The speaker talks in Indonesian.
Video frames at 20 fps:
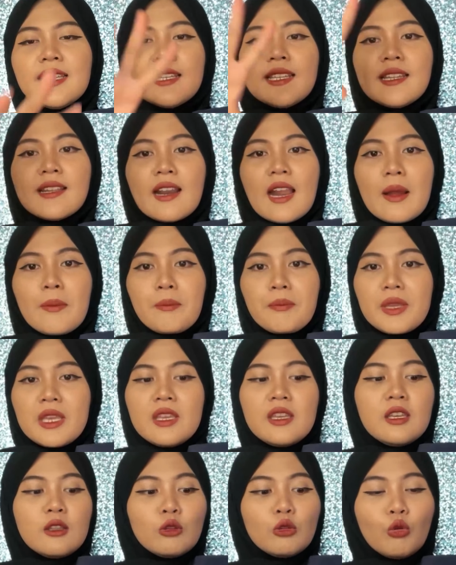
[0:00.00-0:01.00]
jadi rapih
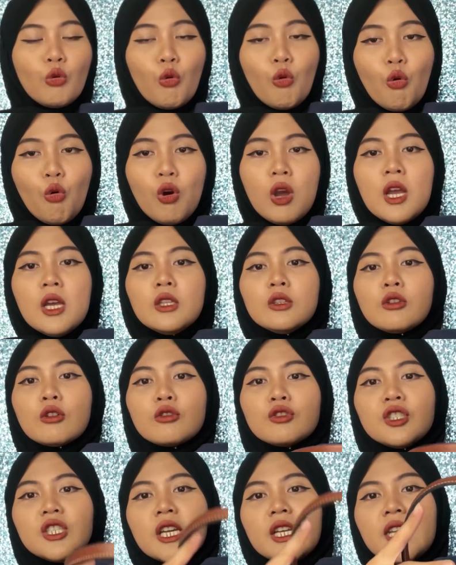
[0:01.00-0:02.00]
gitu,
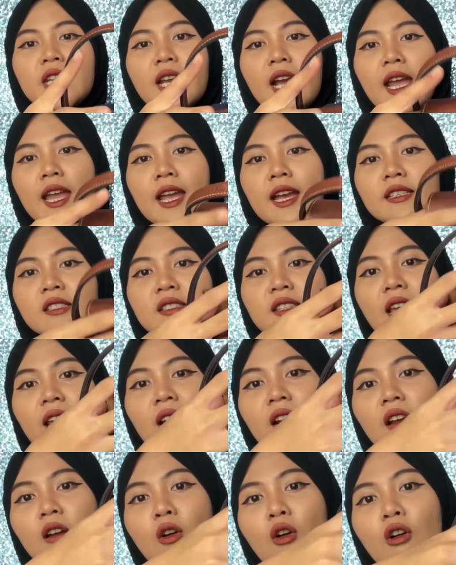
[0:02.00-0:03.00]
terus jadi kayak
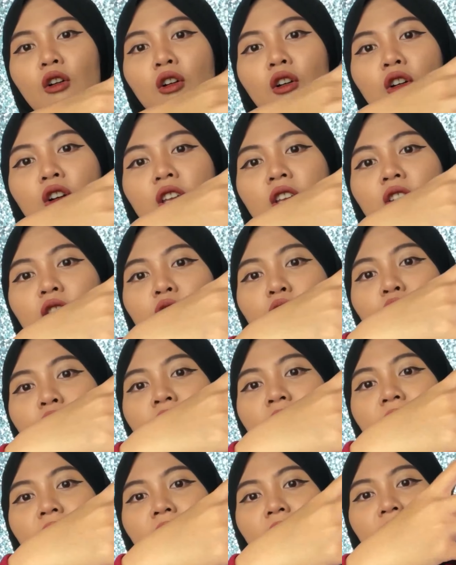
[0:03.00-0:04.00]
sterak kokoh gitu
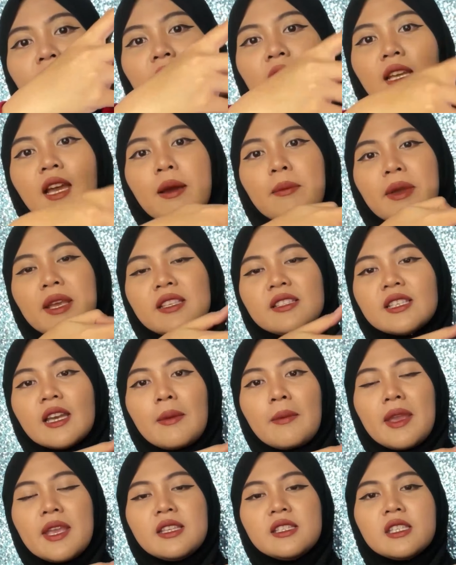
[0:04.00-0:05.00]
ya kan, nggak menca
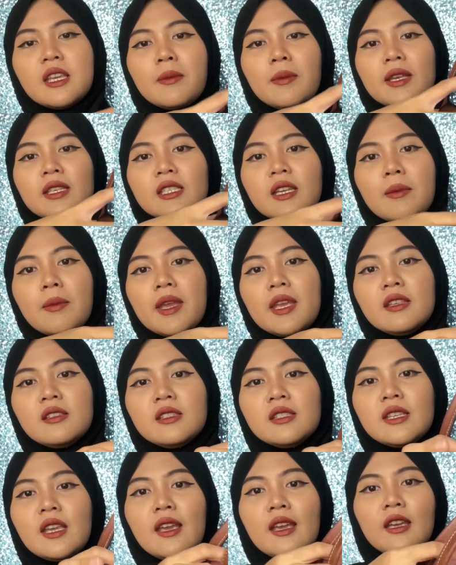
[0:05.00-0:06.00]
mence
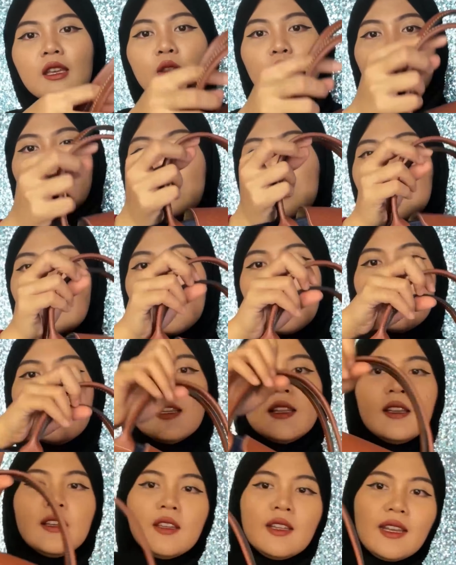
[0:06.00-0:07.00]
menca gitu ya kan.
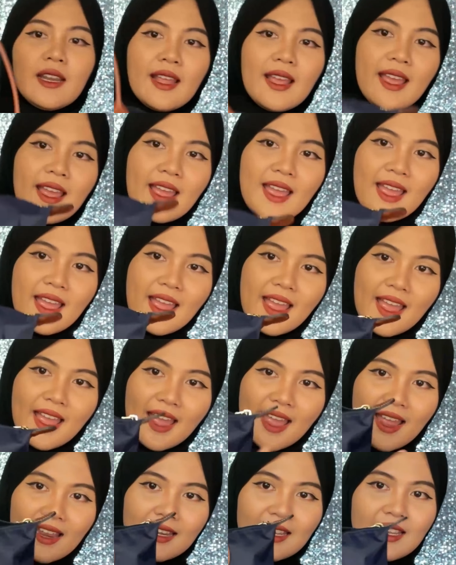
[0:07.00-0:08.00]

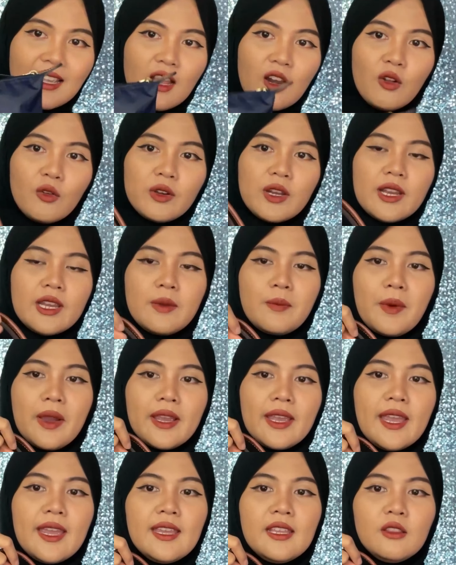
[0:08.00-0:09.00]
Nah, ini kalau udah
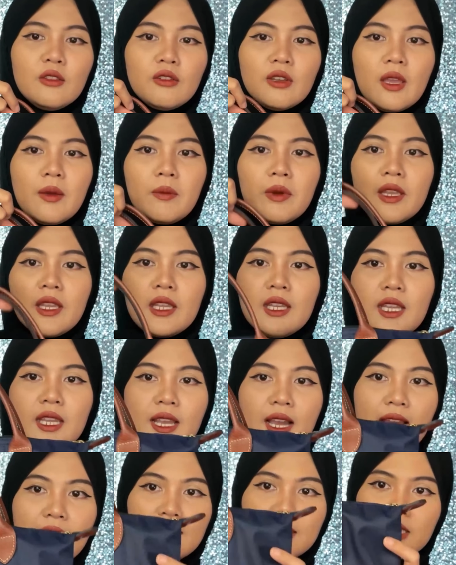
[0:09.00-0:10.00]
dipakein tuh kayak
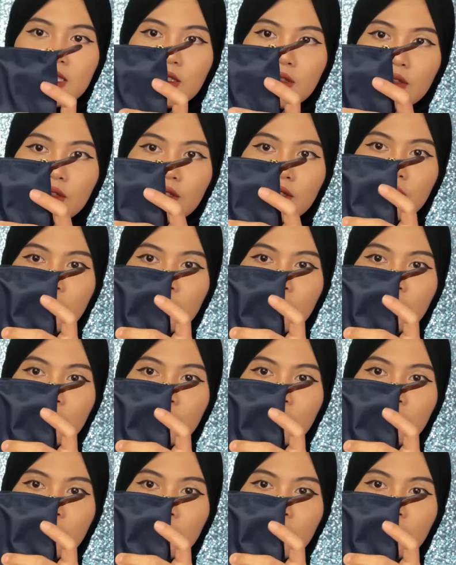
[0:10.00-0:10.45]
begini guys tuh.